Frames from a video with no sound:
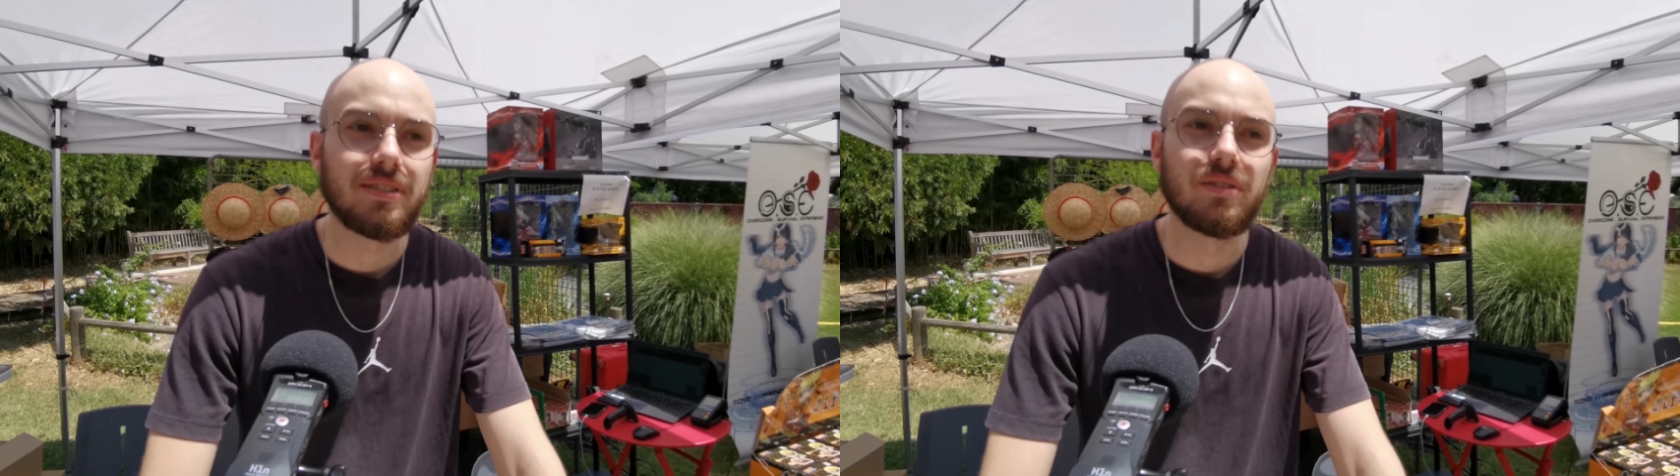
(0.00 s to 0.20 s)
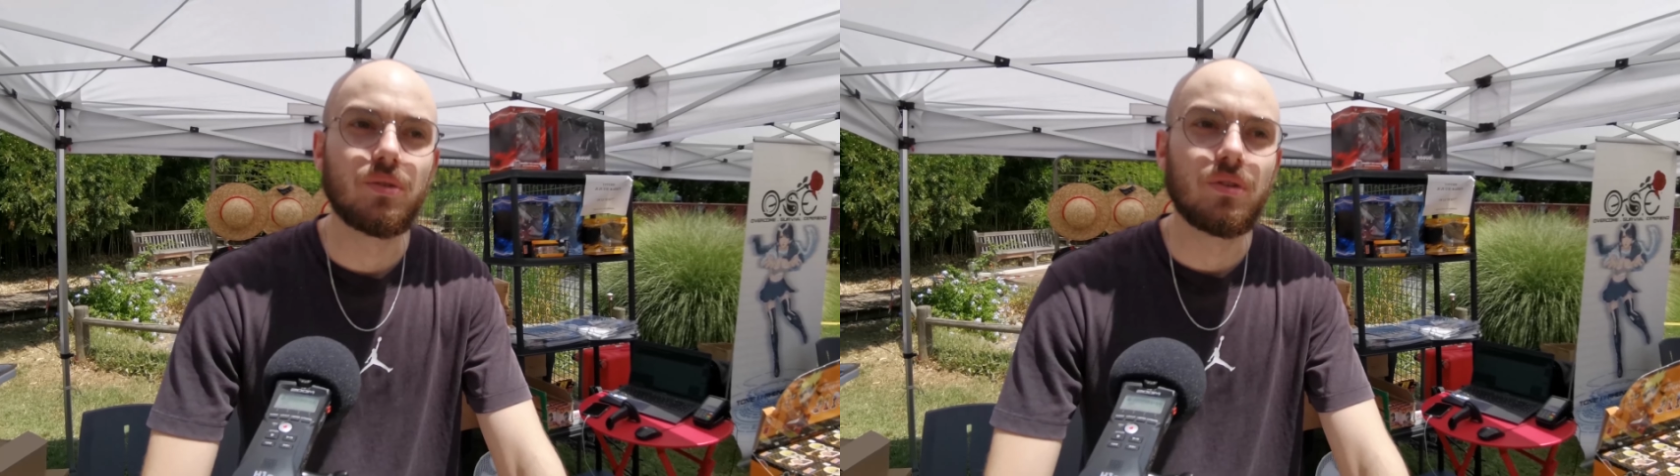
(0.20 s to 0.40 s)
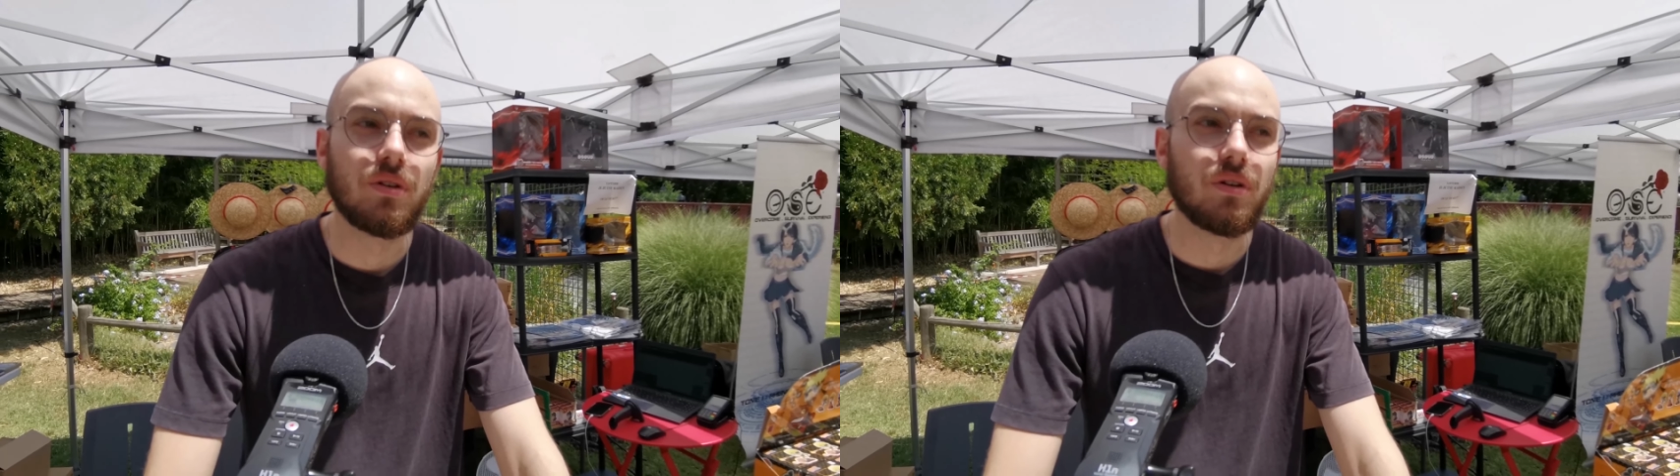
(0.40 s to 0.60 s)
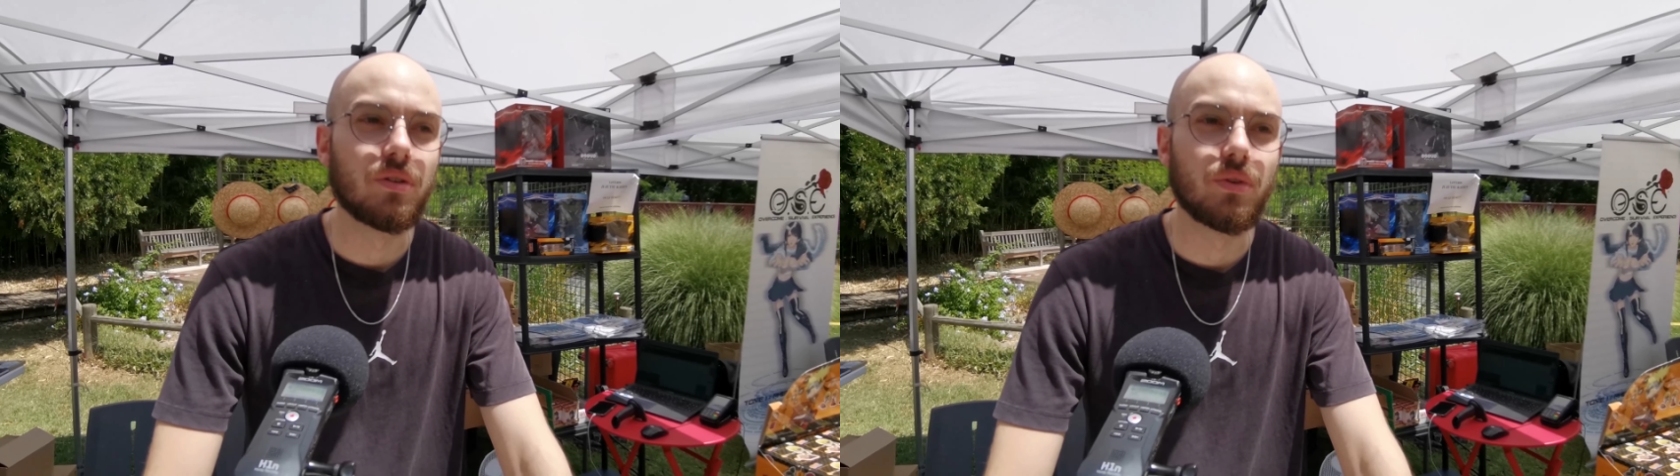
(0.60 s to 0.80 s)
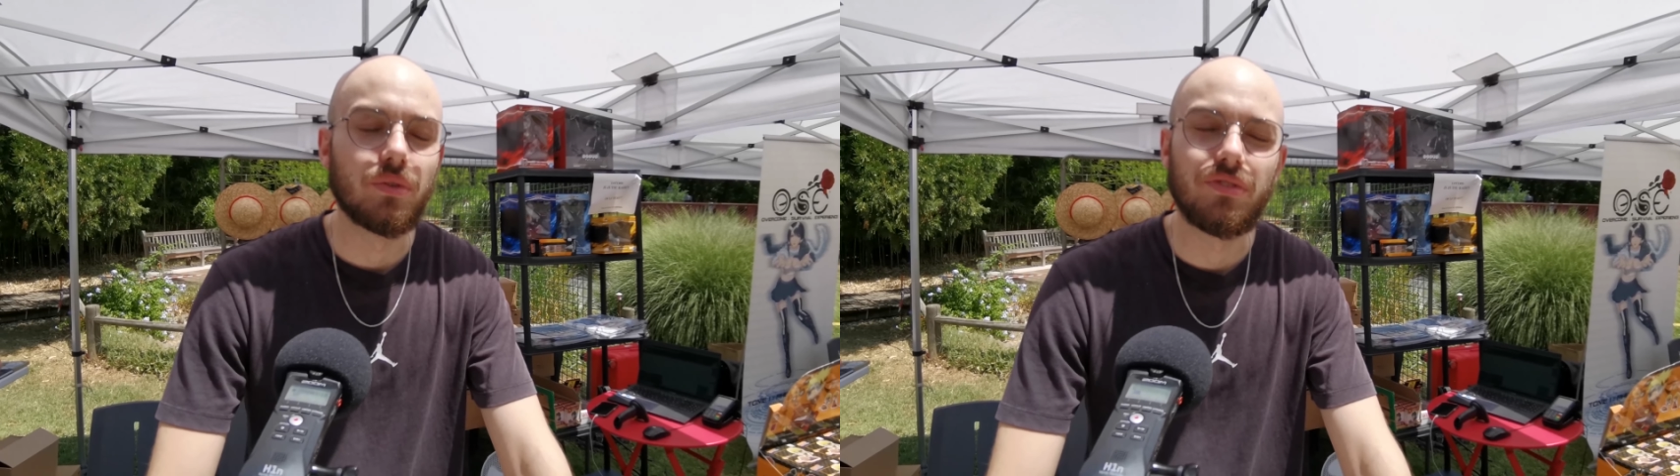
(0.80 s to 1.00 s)
sinon,
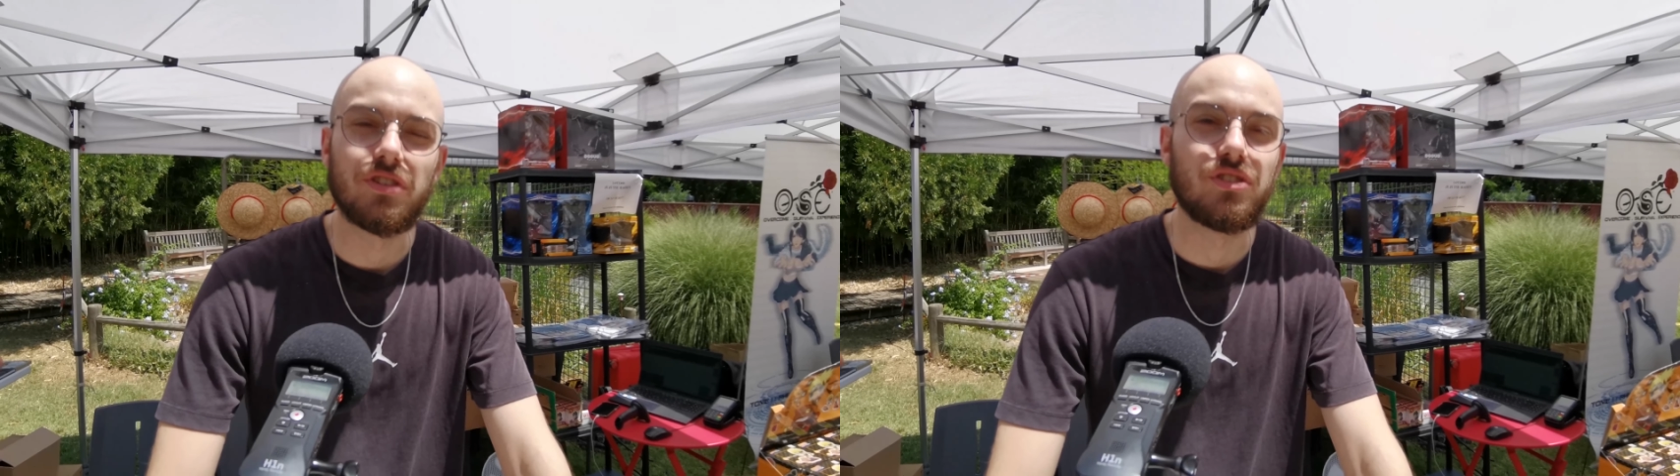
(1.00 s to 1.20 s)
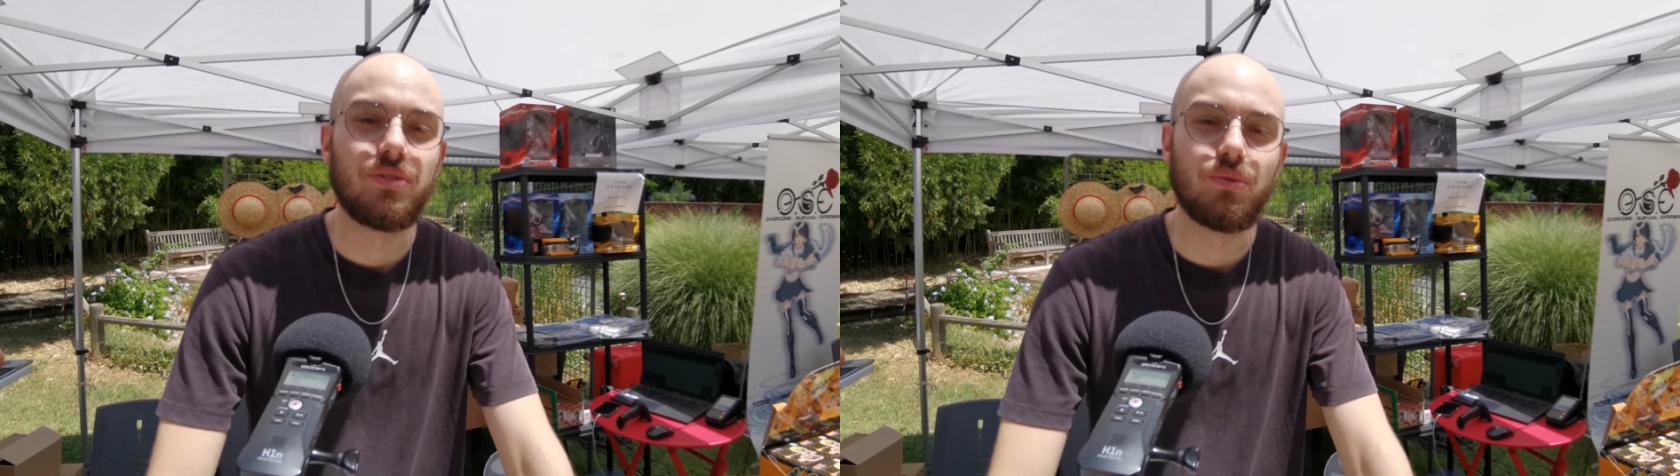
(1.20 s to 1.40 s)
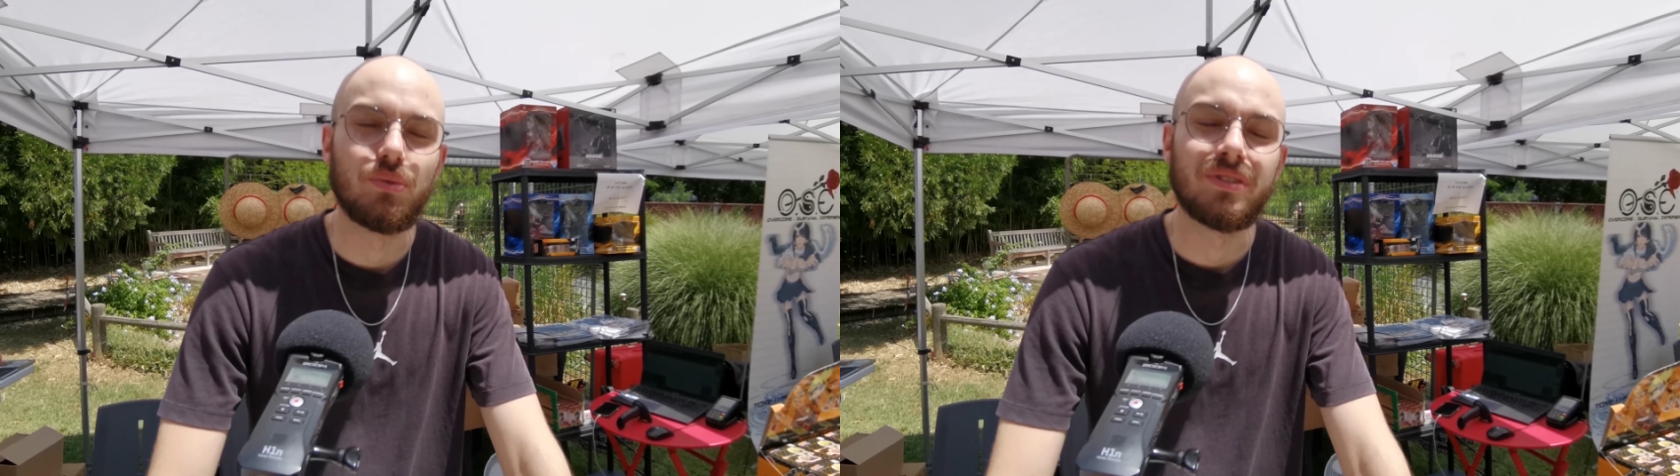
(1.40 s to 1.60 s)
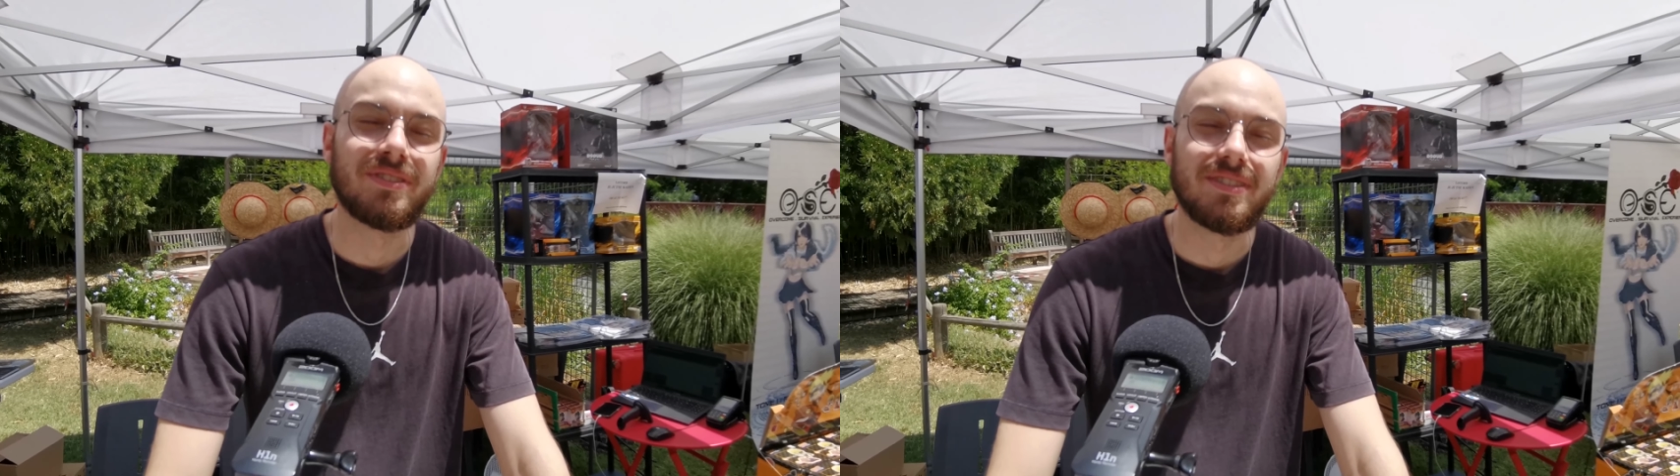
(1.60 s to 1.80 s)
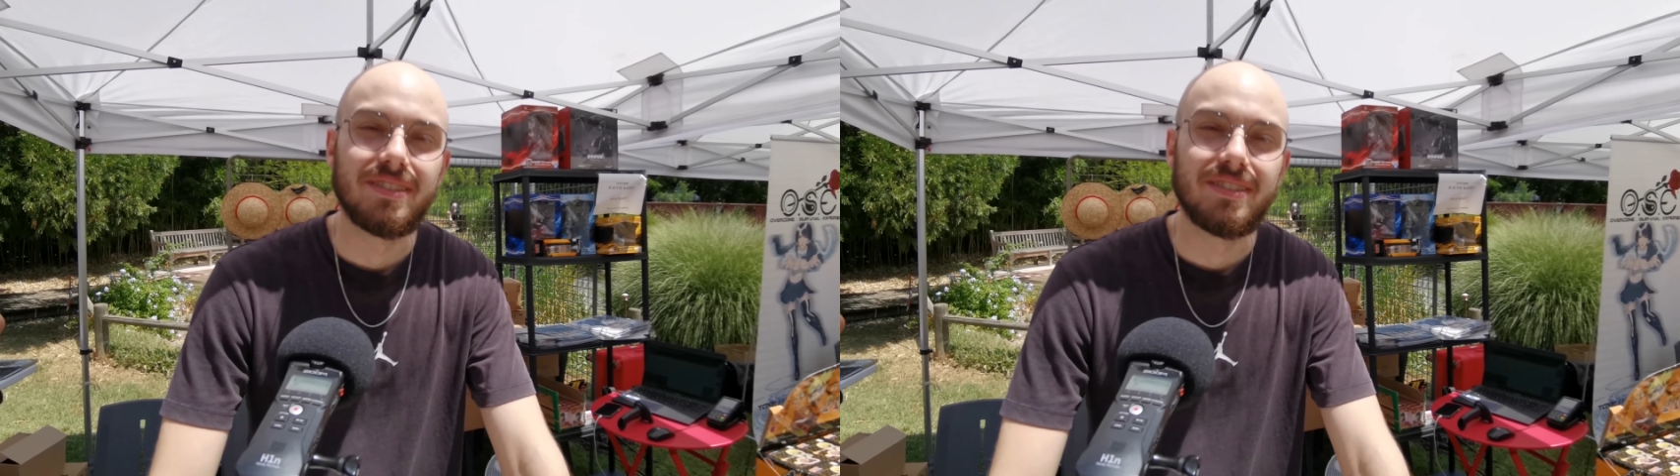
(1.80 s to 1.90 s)
en dehors de ça, je lis de tout. Hein.